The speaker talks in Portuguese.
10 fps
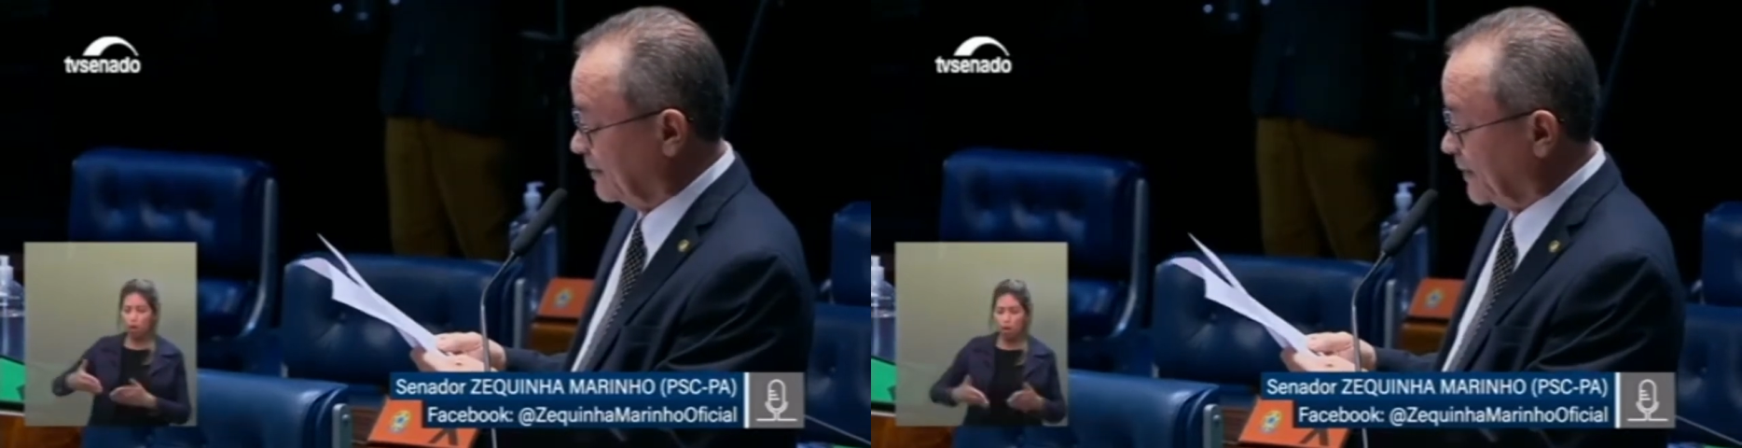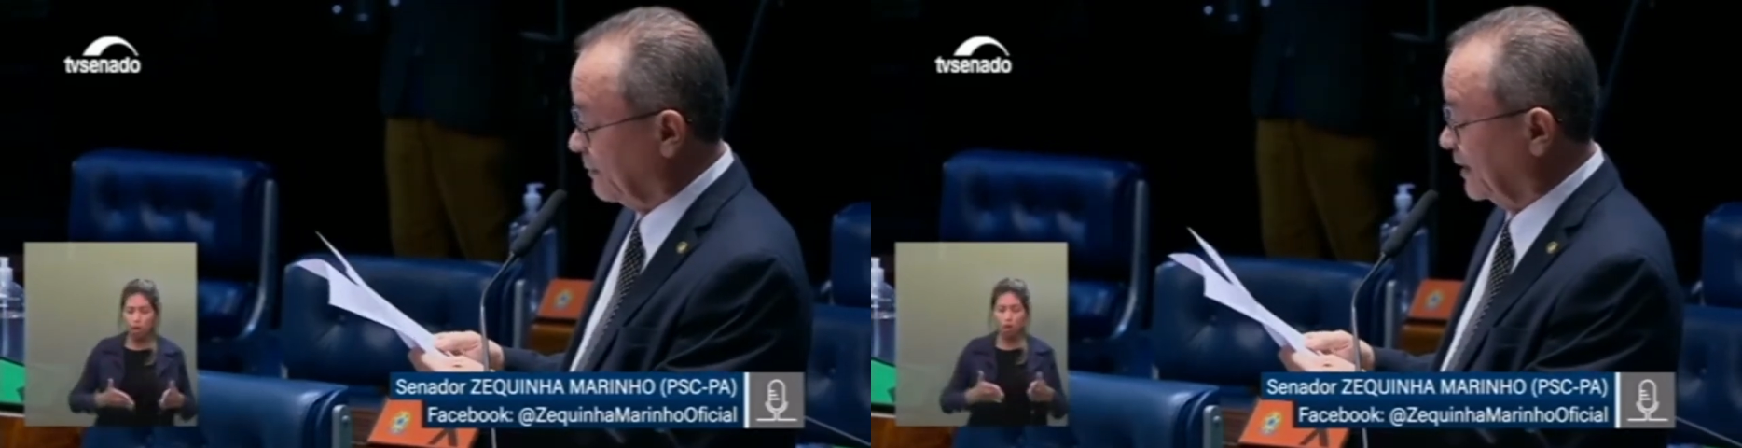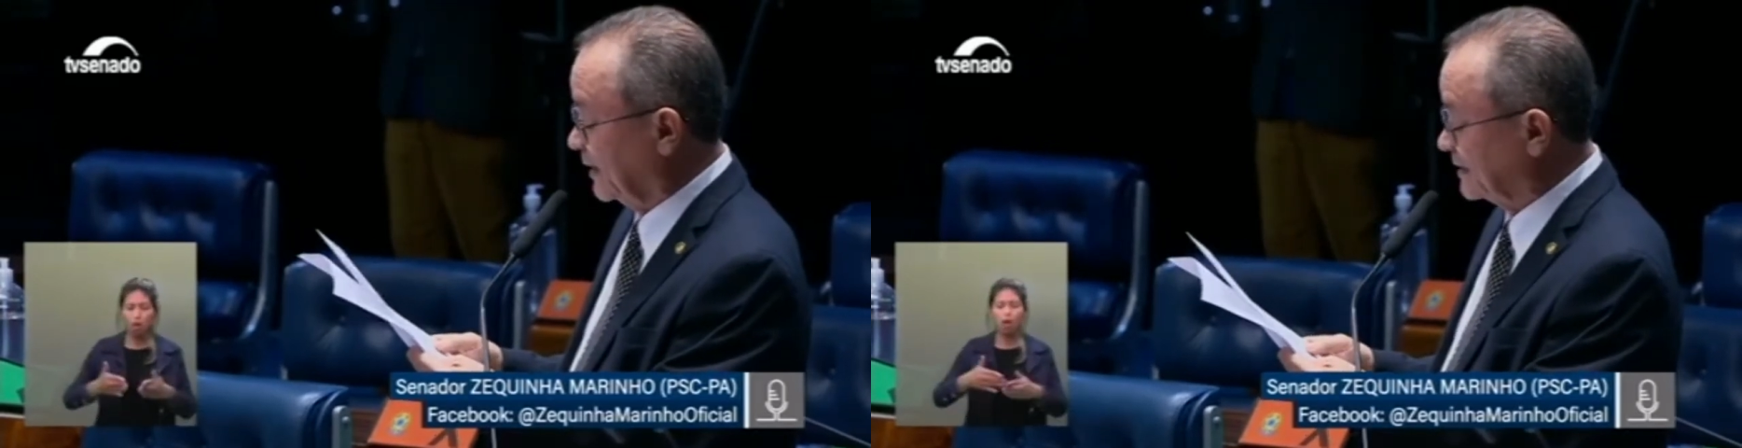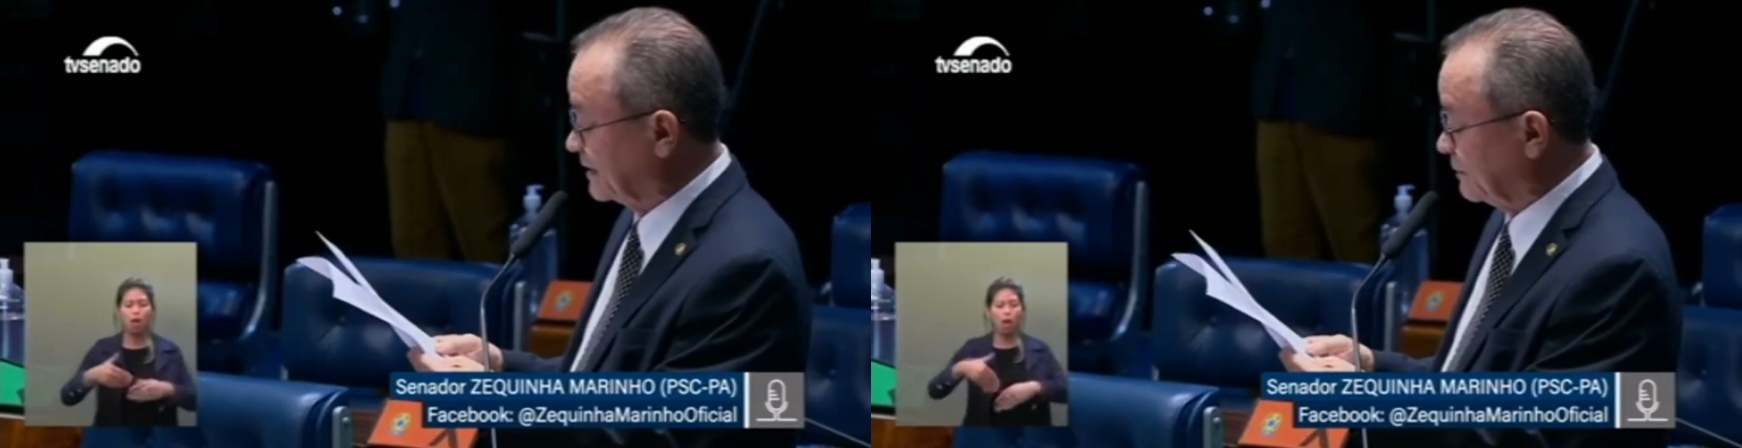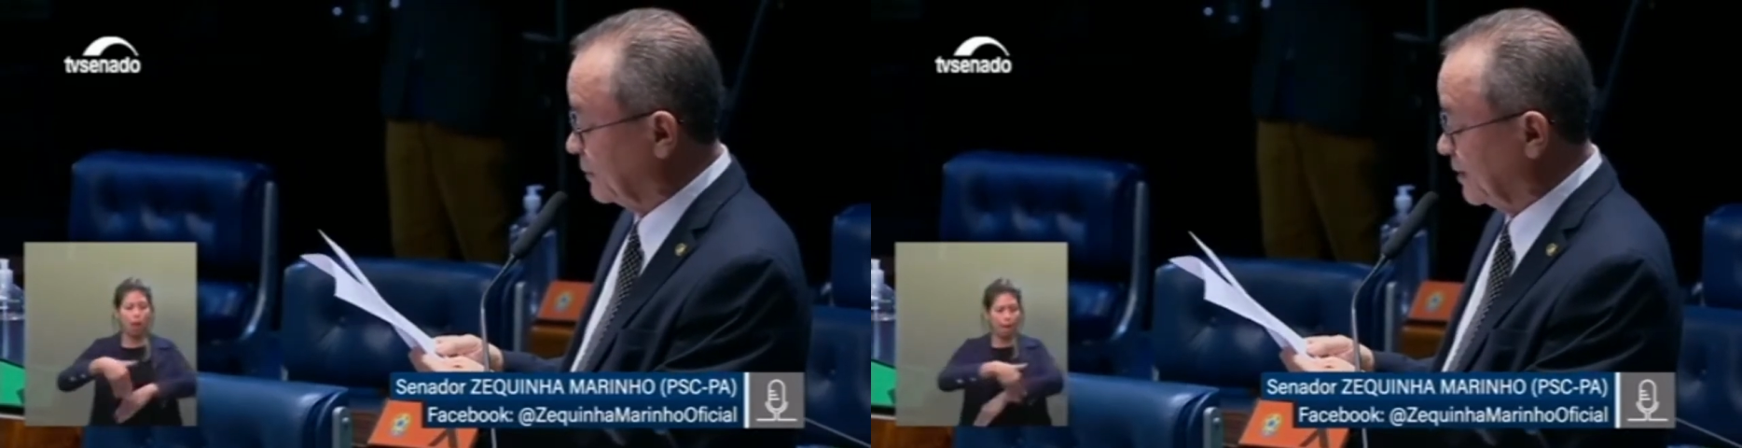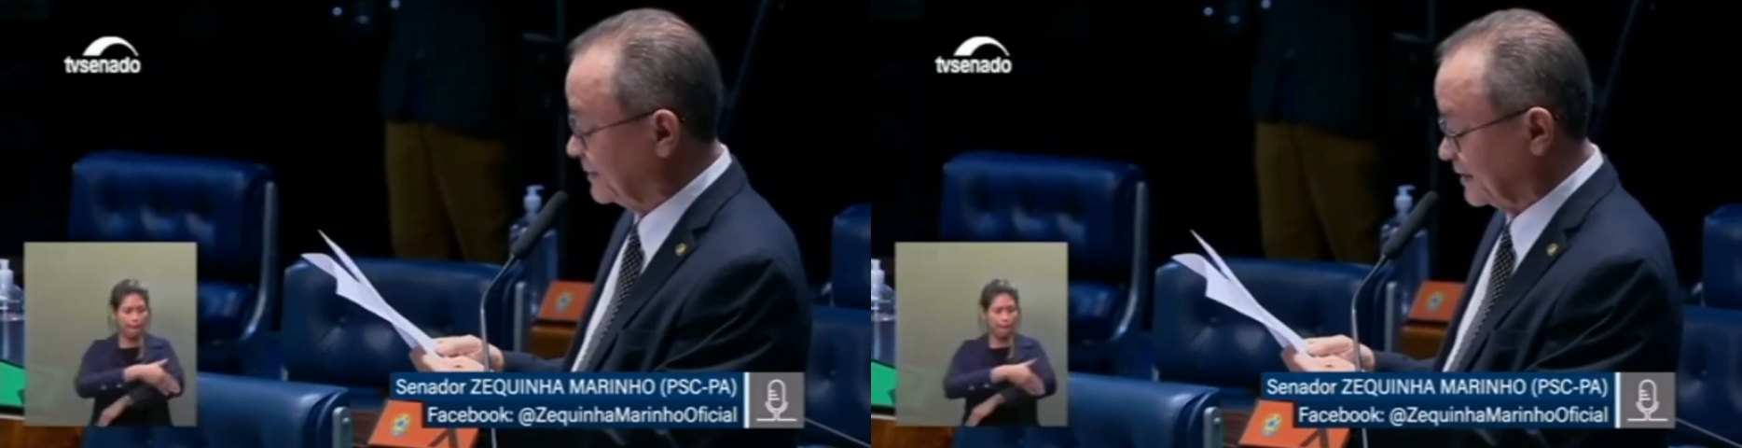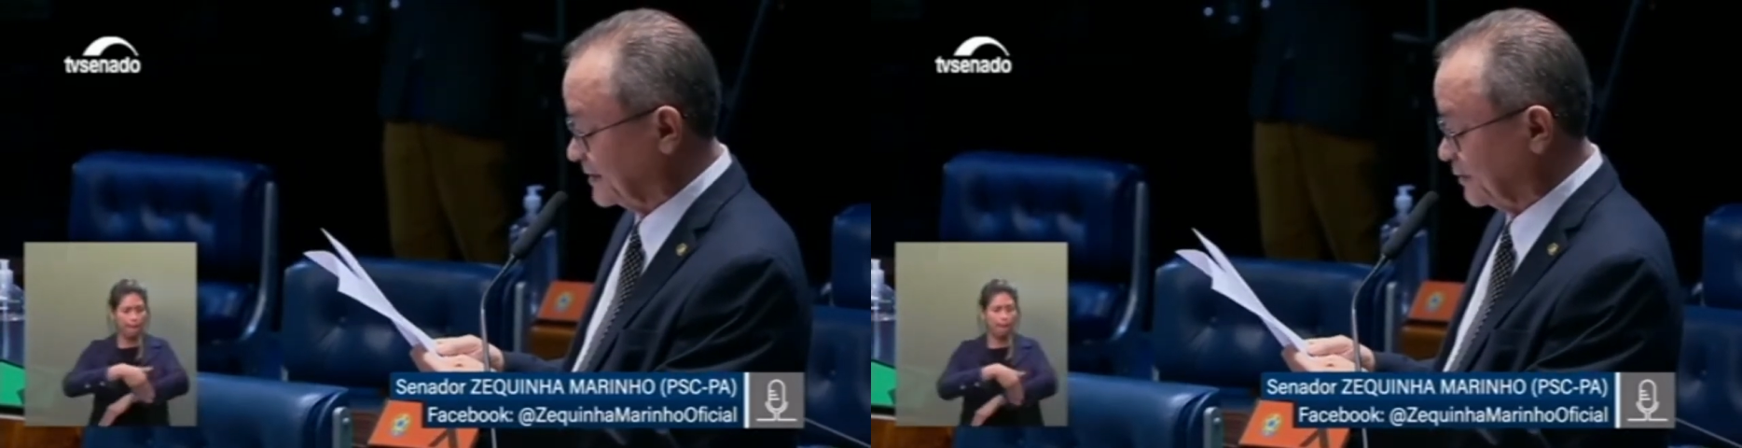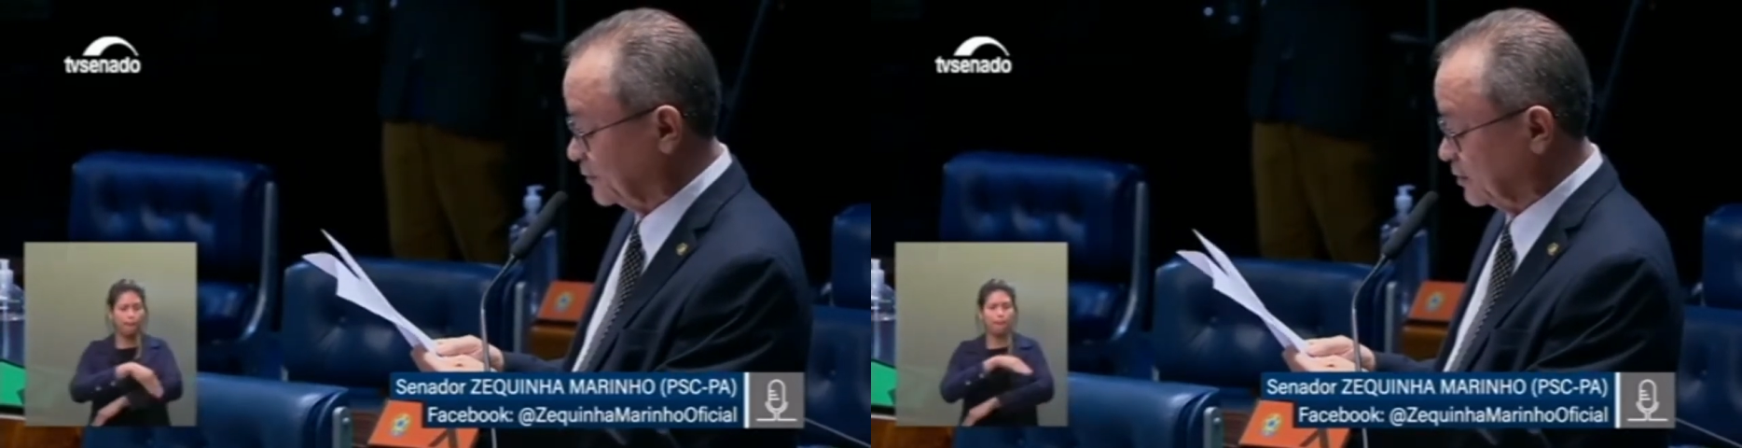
também receberam atenção